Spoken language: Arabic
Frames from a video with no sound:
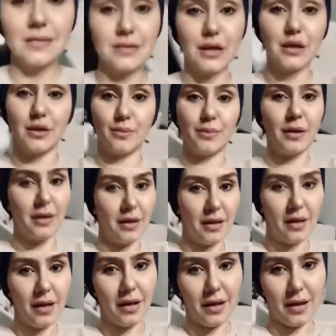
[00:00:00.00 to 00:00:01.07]
طيب
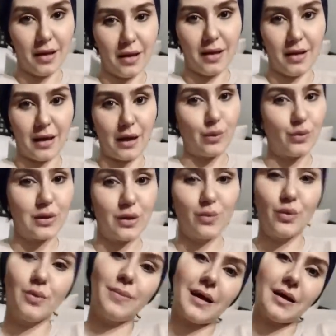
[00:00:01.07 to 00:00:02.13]
آه خلونا
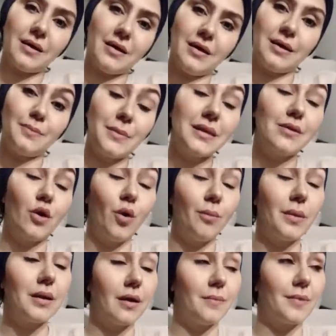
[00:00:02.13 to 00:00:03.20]
نقول بقى مين
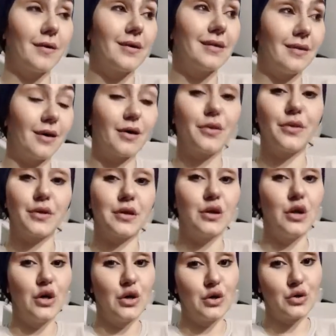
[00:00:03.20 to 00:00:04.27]
هم الابراج الاكثر
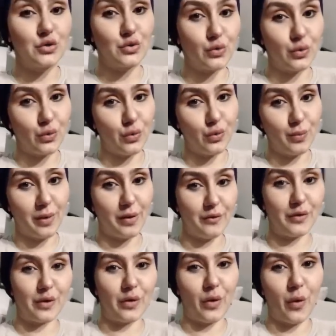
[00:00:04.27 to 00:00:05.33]
صعوبه
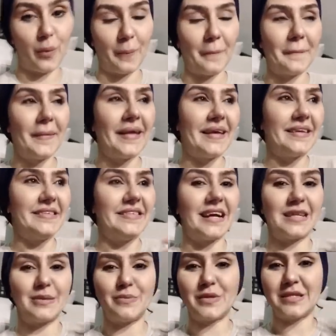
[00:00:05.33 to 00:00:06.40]
في الحب
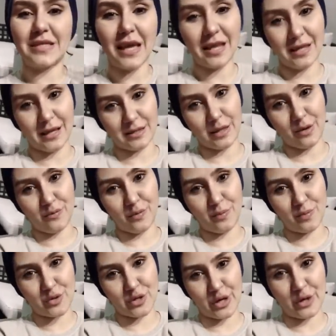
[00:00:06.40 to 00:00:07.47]
يعني مش سهل يعترفوا
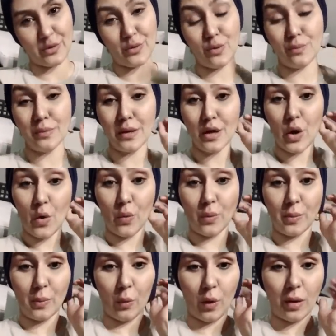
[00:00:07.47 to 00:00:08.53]
بمشاعرهم
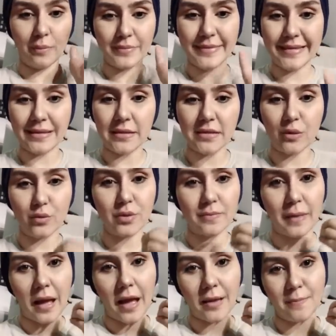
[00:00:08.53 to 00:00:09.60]
ويبقوا غامضين كده
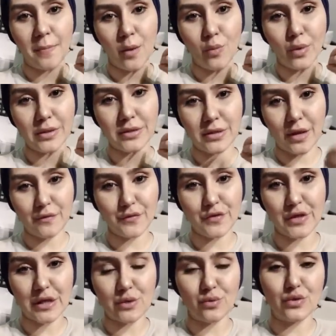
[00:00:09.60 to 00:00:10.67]
وتبقى هتموت
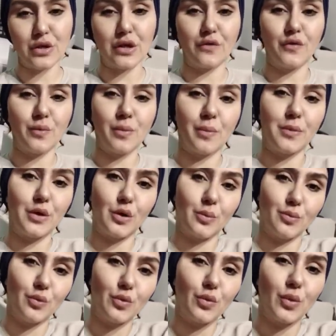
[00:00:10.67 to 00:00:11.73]
نفسك وتعرف هما
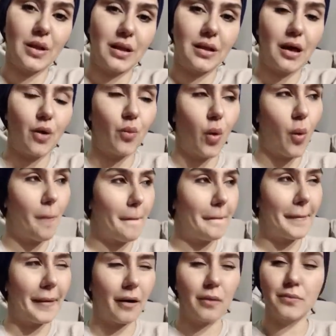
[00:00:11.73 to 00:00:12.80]
بيحبوك ولا لا
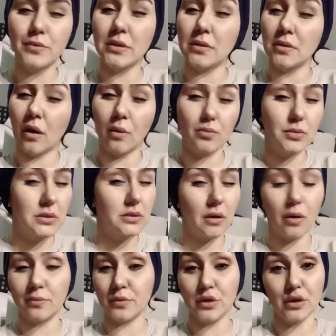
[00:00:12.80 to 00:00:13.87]
وهم غامضين غامضين
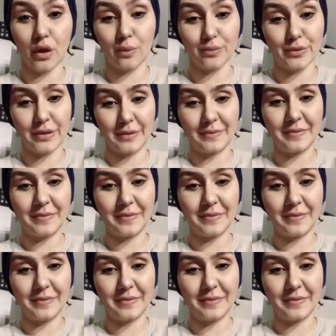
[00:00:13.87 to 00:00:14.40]
غامضين غامضين